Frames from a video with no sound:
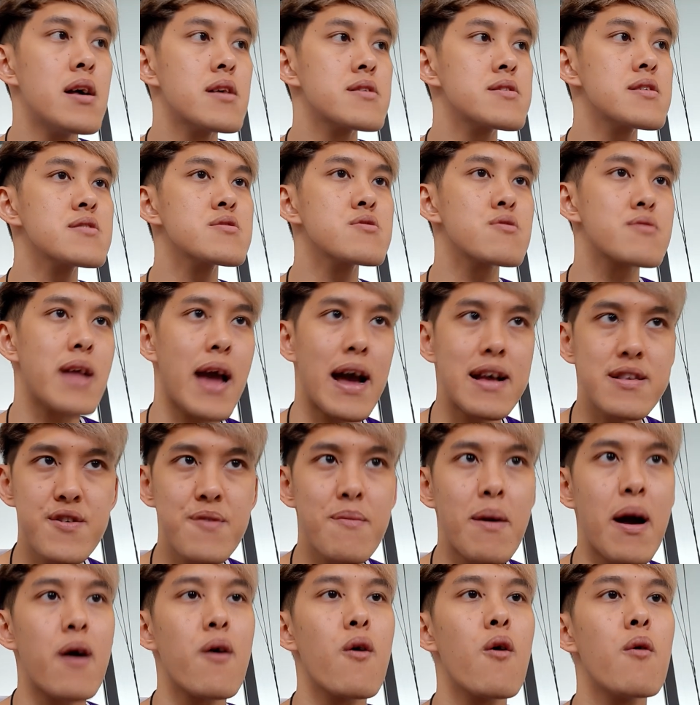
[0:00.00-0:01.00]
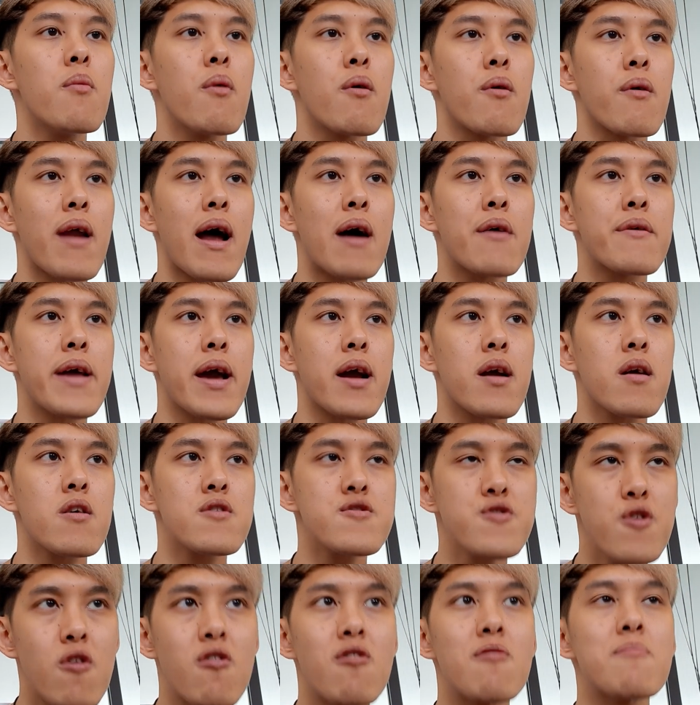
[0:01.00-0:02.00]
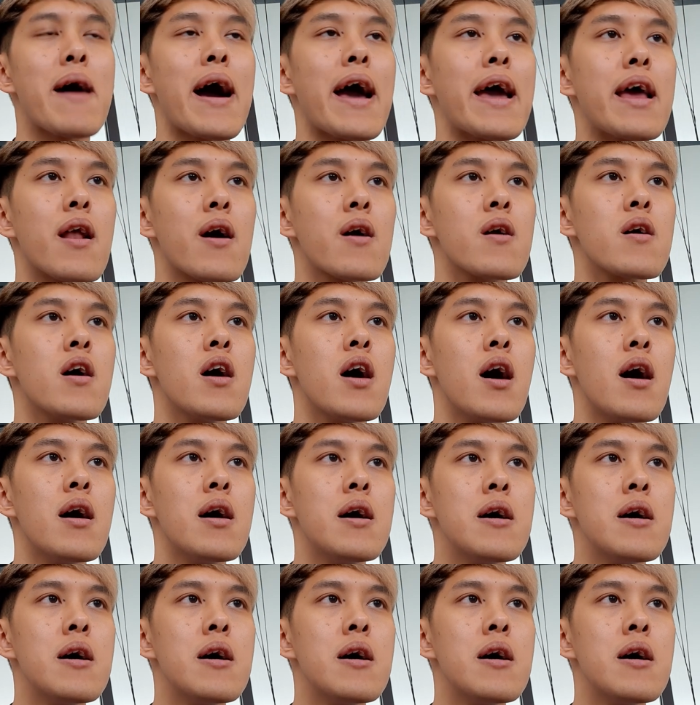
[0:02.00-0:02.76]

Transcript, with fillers: ซึ่งตัวแทนสมาคมของเราเนี่ยก็ส่งไปแล้วก็